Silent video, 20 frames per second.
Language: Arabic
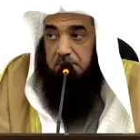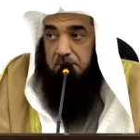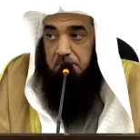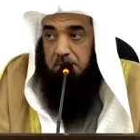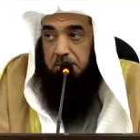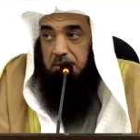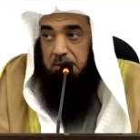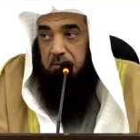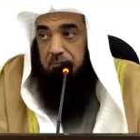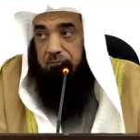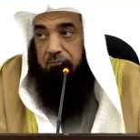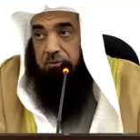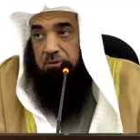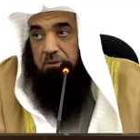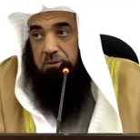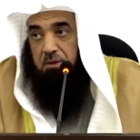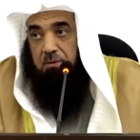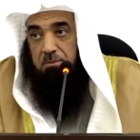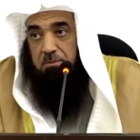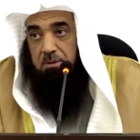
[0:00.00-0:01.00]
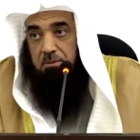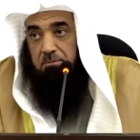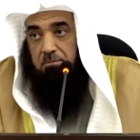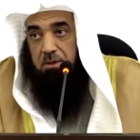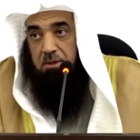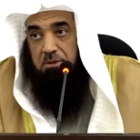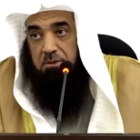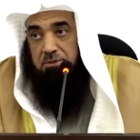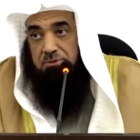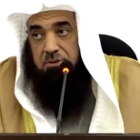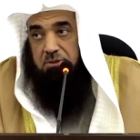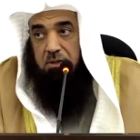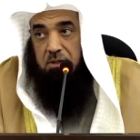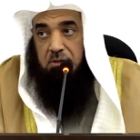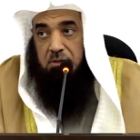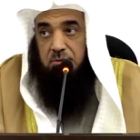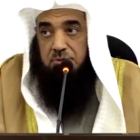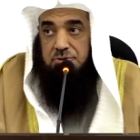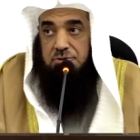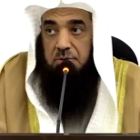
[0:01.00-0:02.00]
مباركا فيه كما بغي لجلال
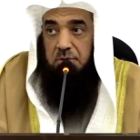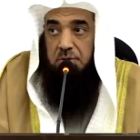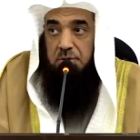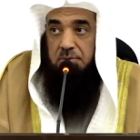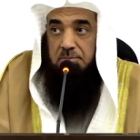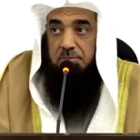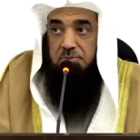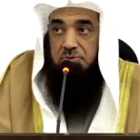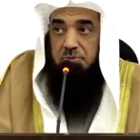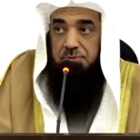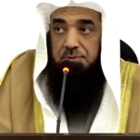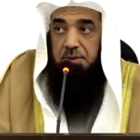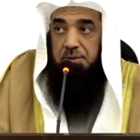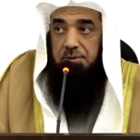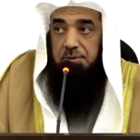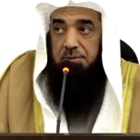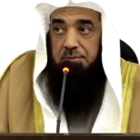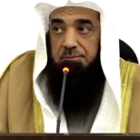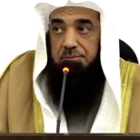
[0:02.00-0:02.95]
وجهه وعظيم سلطانه